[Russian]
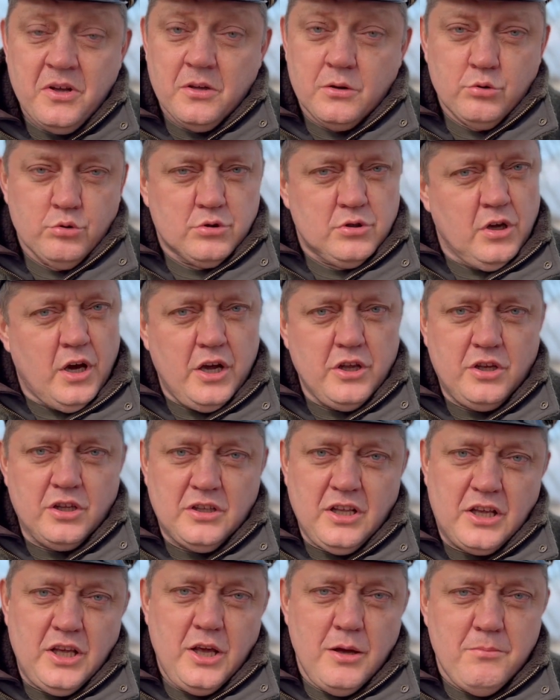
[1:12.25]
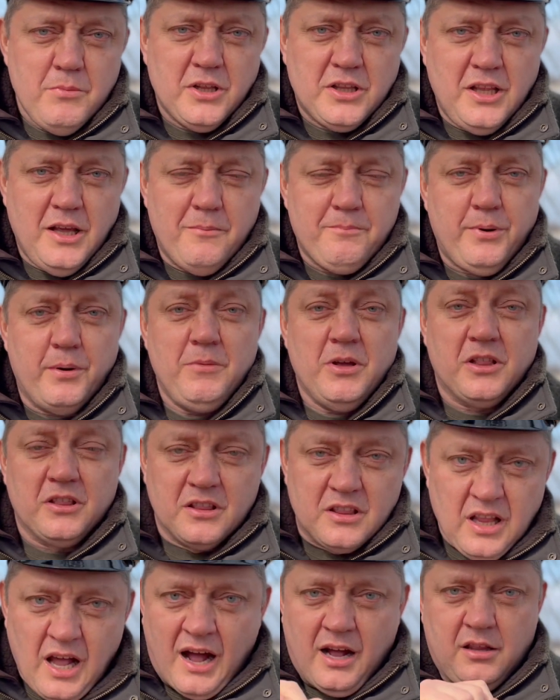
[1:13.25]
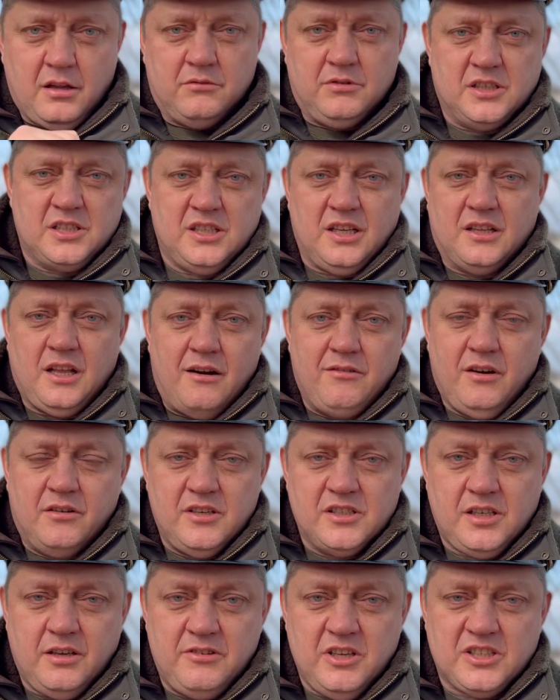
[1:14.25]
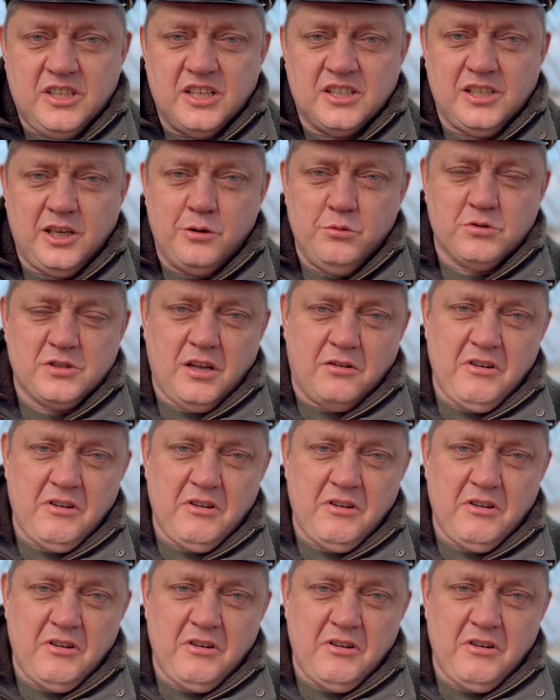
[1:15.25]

Ну, знаете, такими темпами надо восстанавливать Советский Союз.